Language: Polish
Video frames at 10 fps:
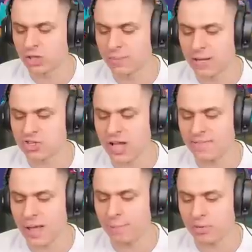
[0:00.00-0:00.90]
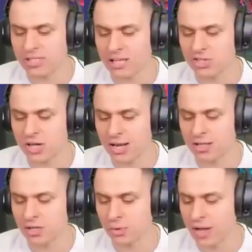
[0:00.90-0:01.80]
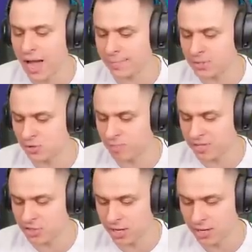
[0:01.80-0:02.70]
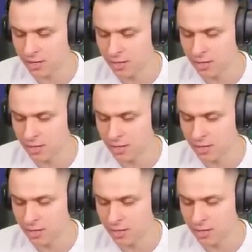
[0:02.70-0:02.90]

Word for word: chyba żadna postać nie regeneruje hapsów. Patrzcie.